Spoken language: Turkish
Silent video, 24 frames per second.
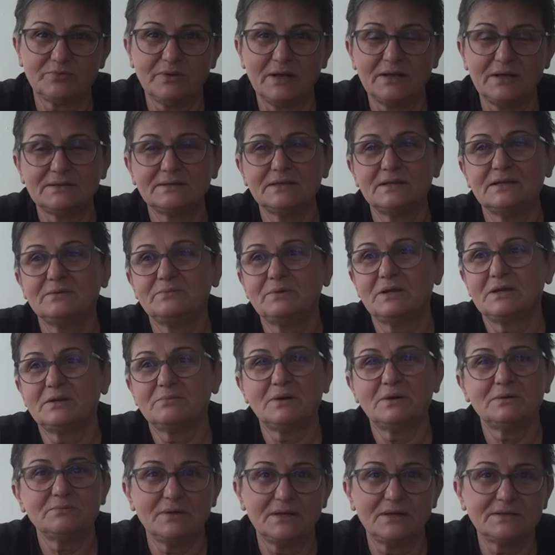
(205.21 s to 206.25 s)
belki hemen
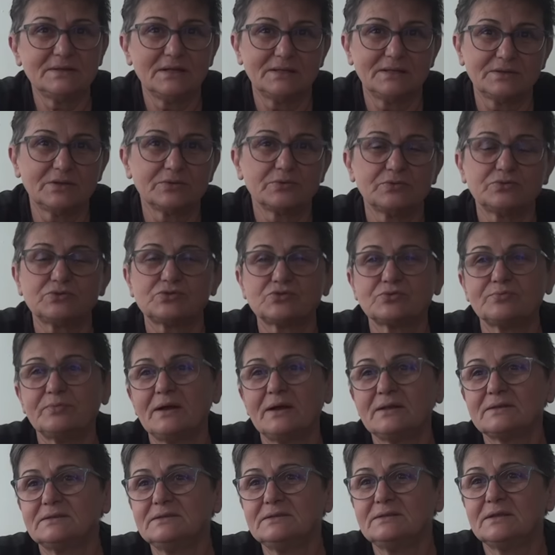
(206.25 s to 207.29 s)
hemen benden de küçük,
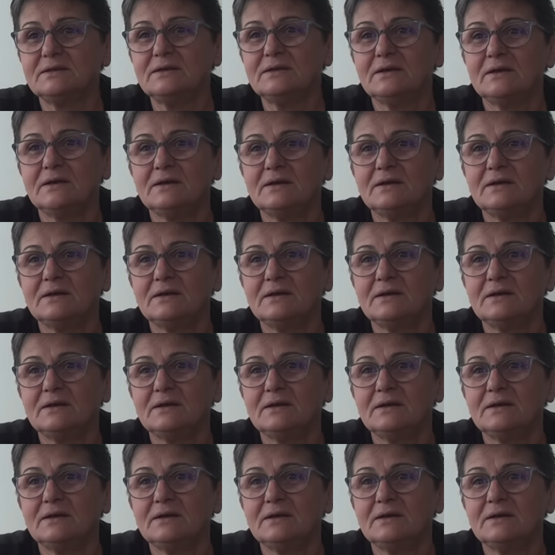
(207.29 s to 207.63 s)
belki de